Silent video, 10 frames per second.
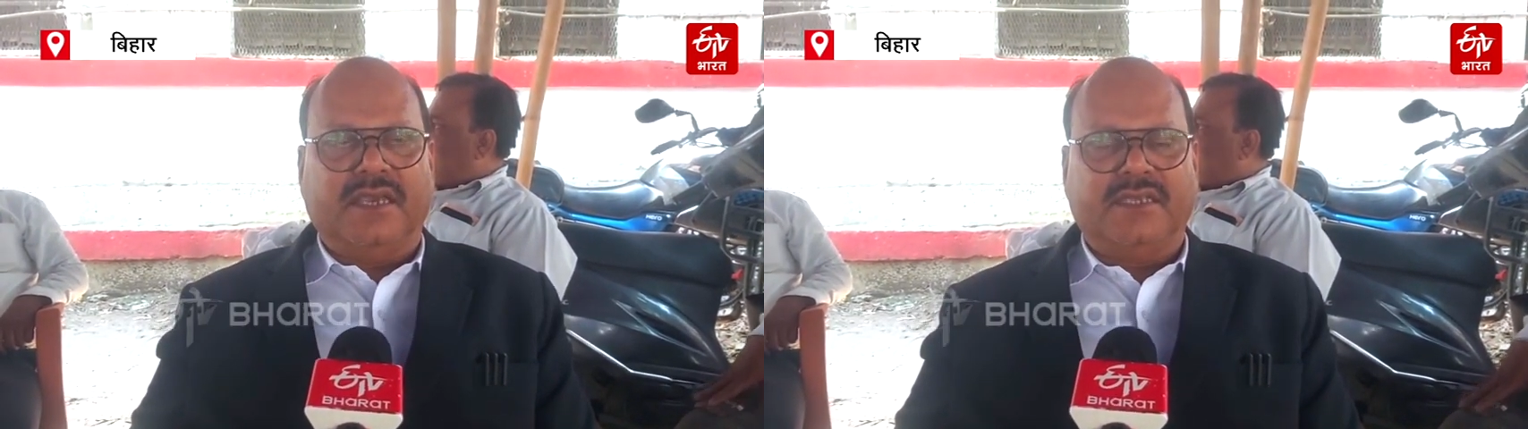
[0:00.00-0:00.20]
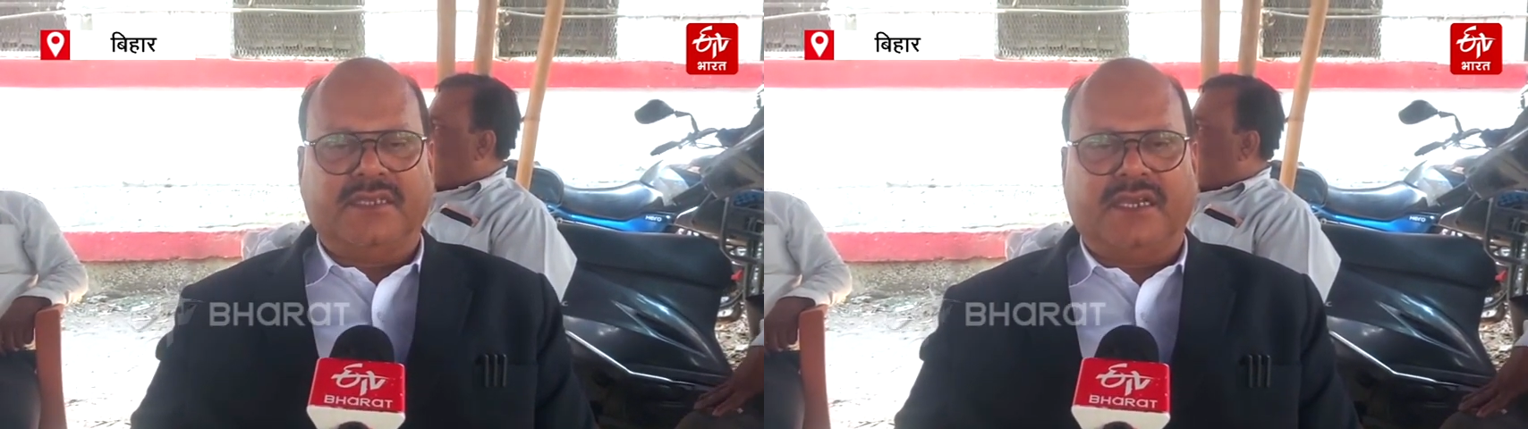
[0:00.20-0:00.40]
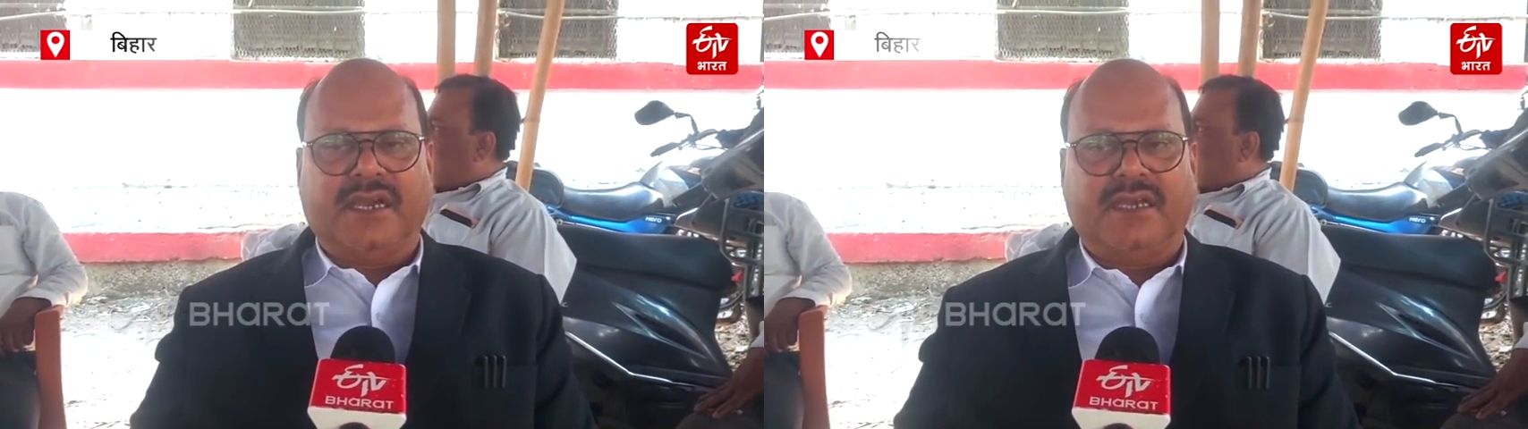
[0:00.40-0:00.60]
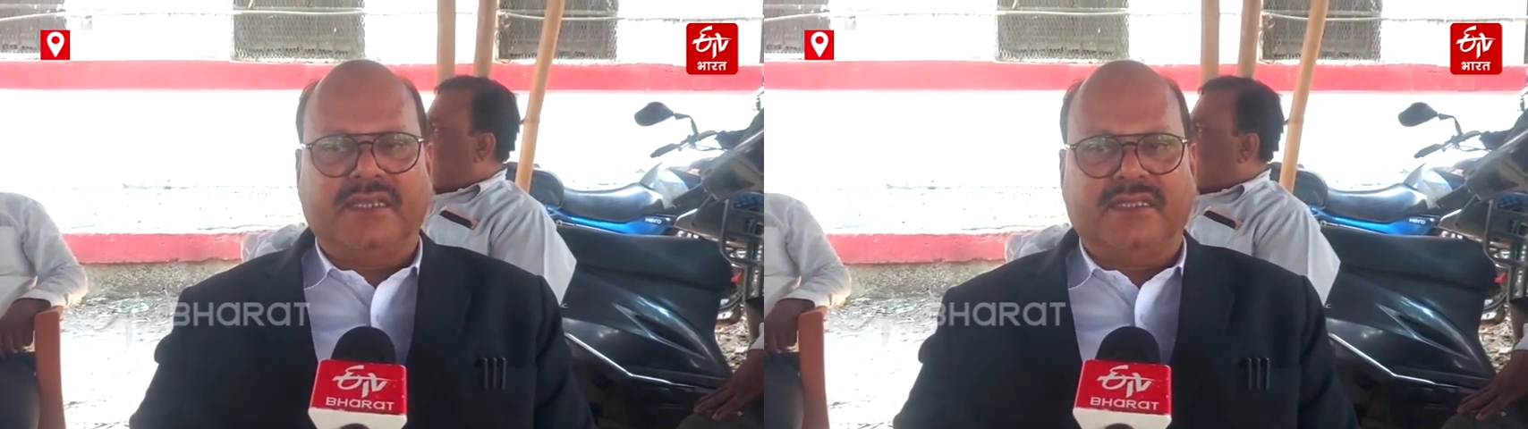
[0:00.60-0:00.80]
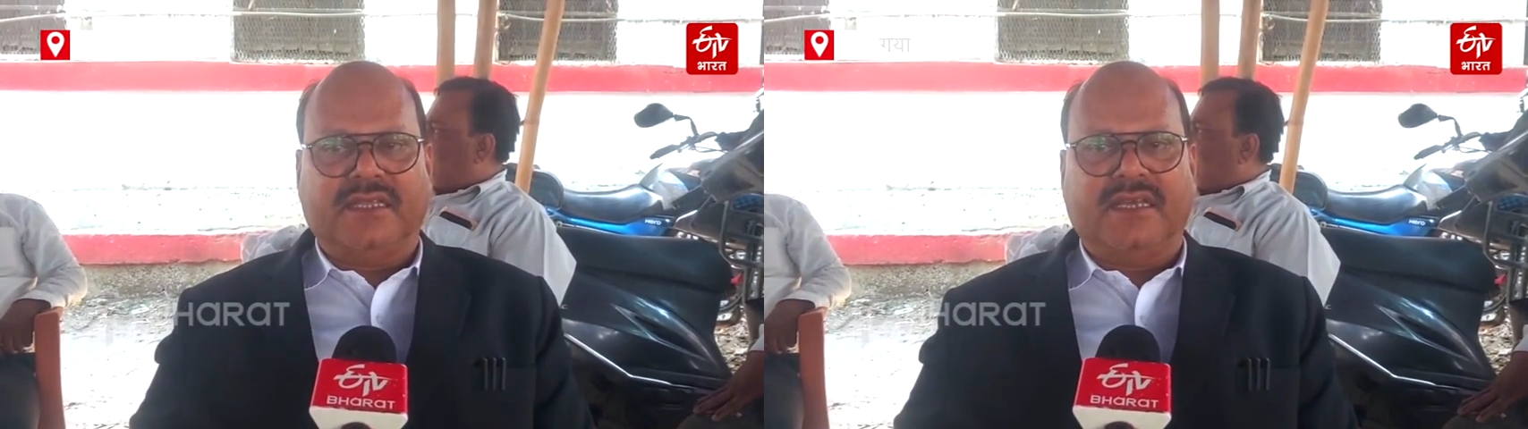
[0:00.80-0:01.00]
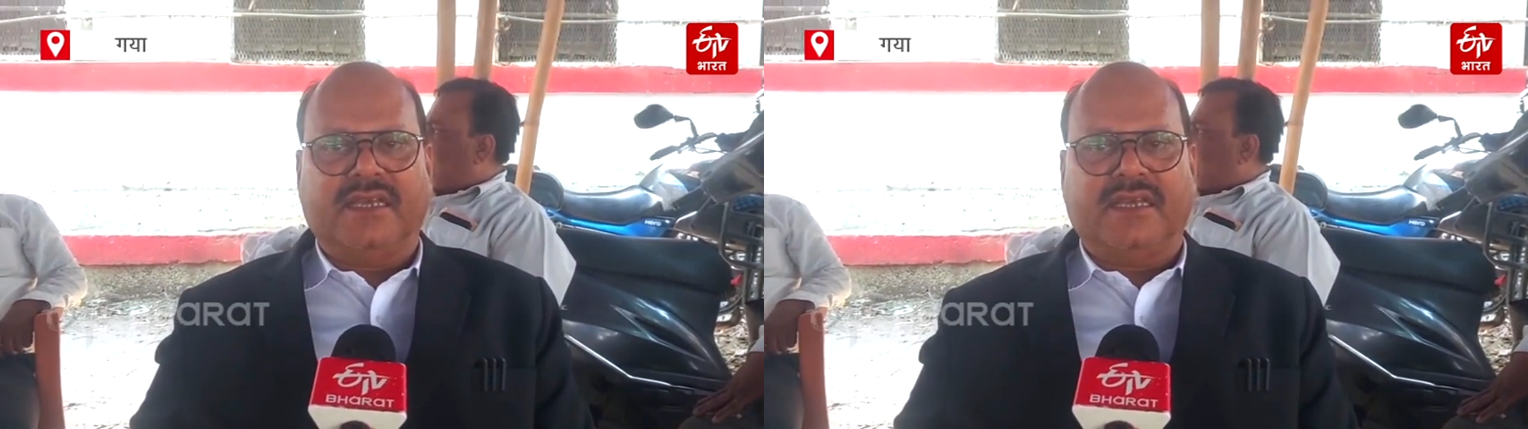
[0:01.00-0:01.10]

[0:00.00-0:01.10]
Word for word: ऐसा कहा जाता